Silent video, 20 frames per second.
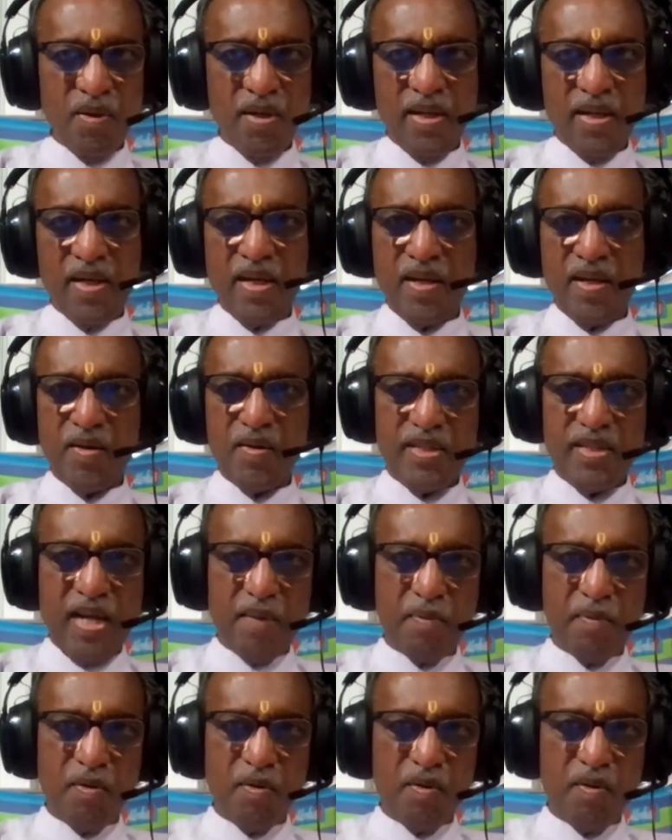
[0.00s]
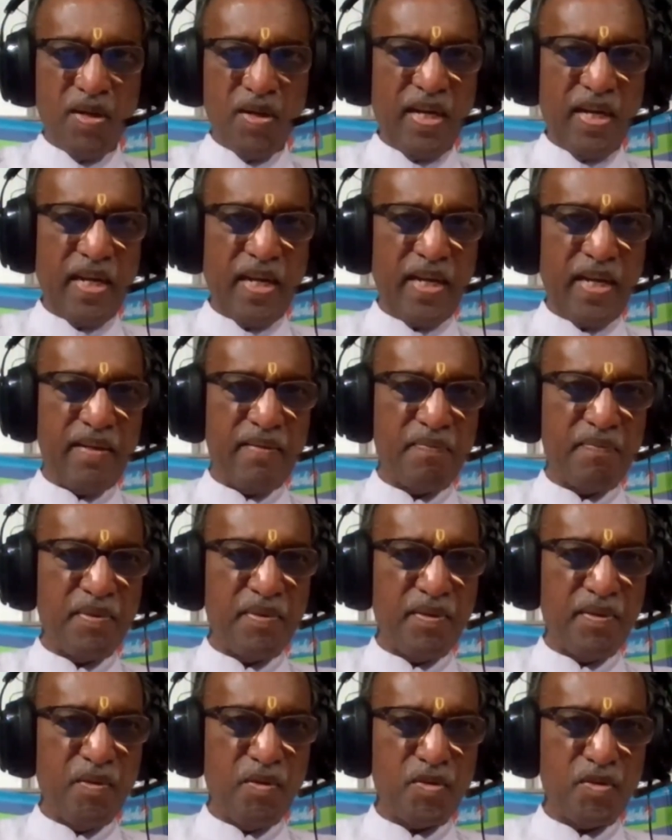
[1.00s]
உங்களுக்கு எல்லாருக்கும் ஞாபகம் இருக்குன்னு நினைக்கிறேன்
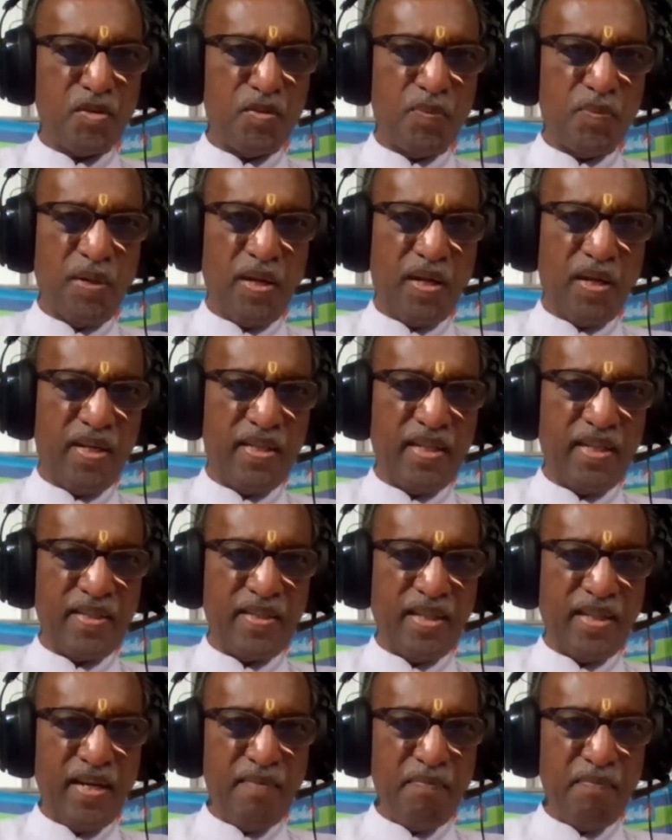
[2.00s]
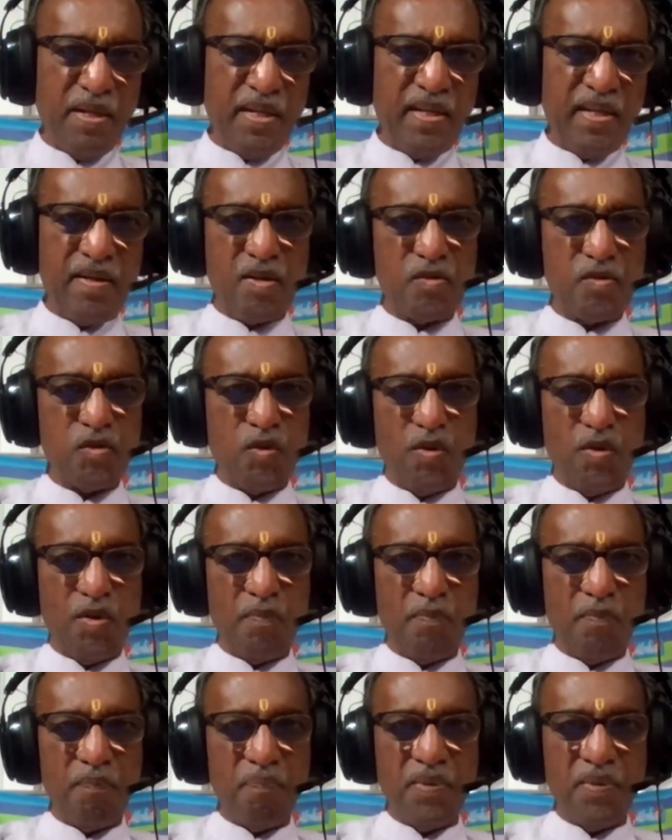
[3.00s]
யோசிச்சு பார்க்கலாம் இந்த தன்மை என்ற
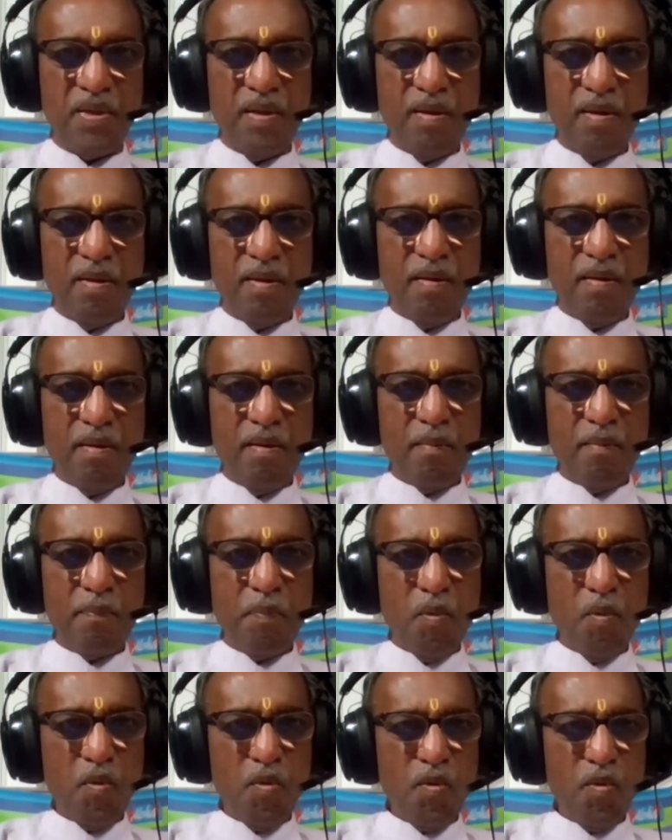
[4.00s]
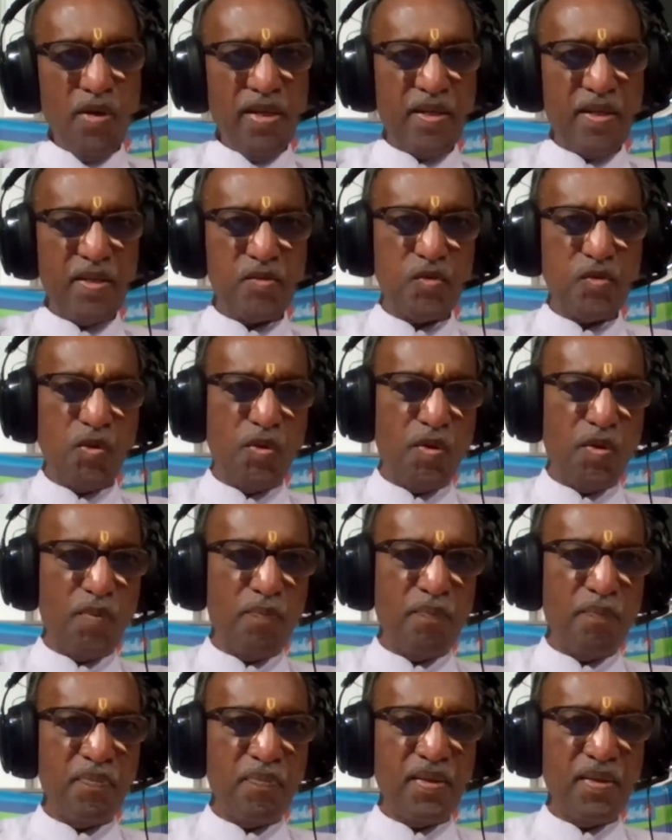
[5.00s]
சொல்லும் பொருள் என்ற
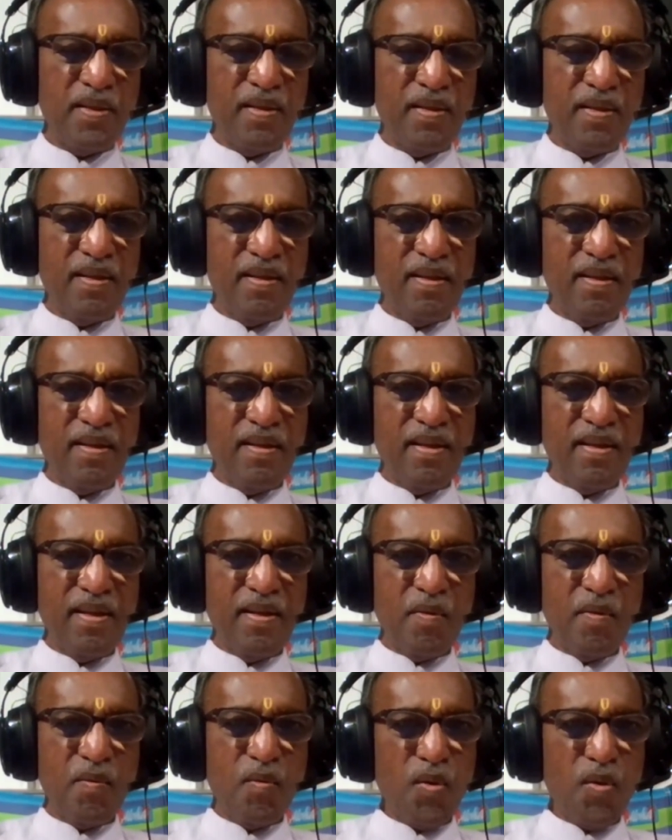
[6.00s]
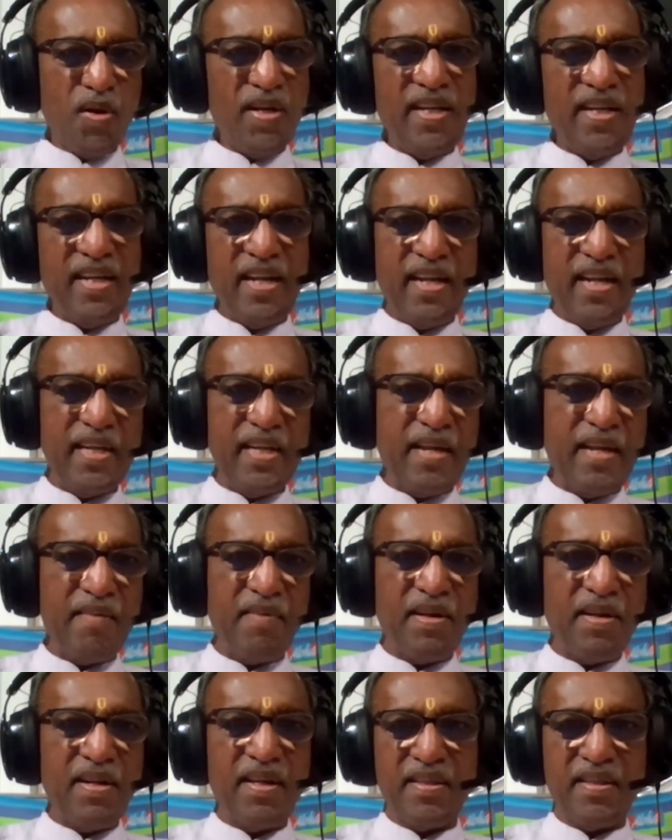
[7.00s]
சொல்லும் குரலிலே
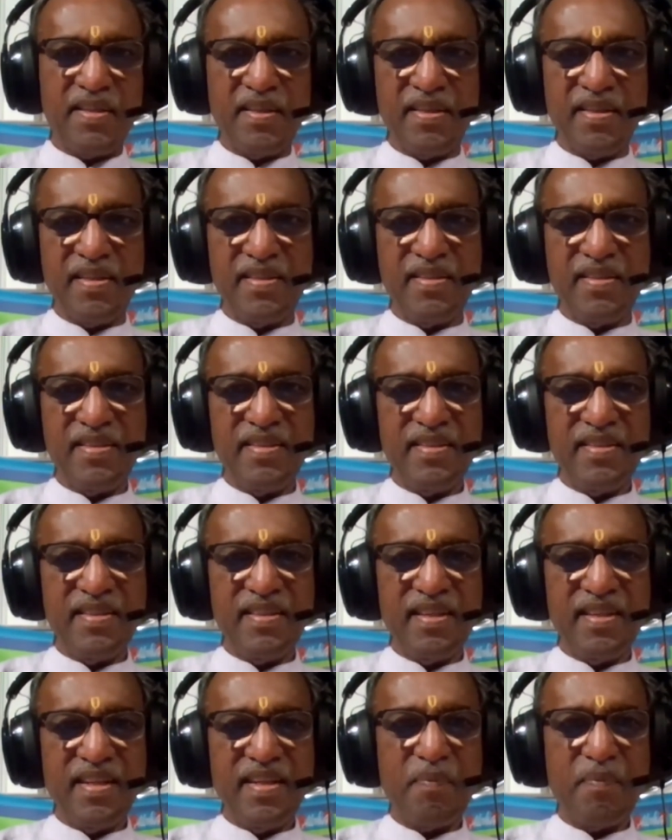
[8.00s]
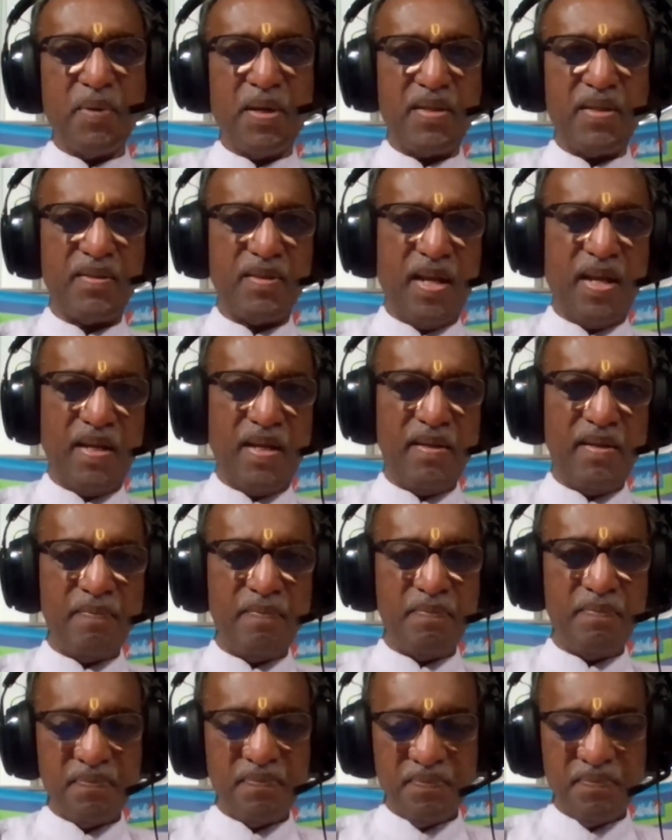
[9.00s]
எங்கே வருகிறது என்று
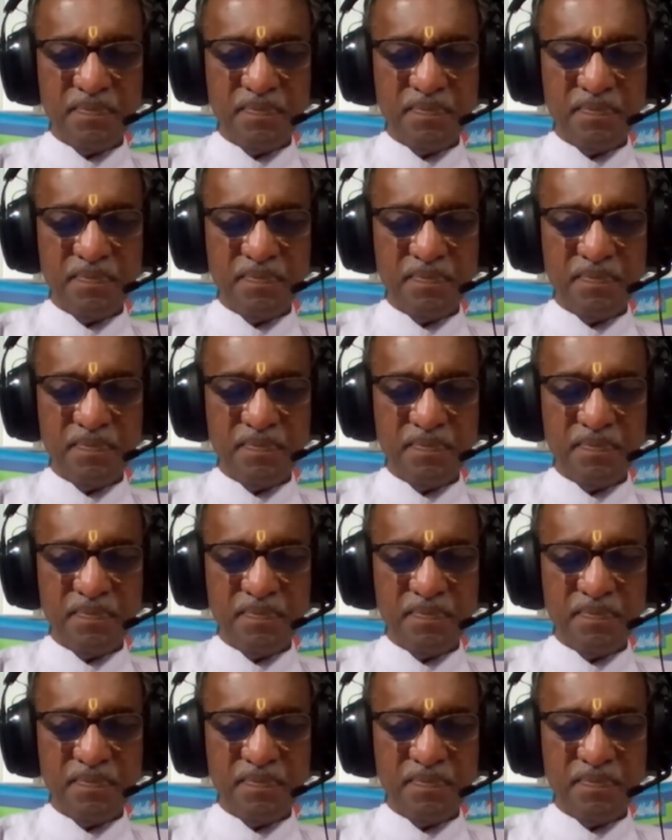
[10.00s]
பார்த்தால்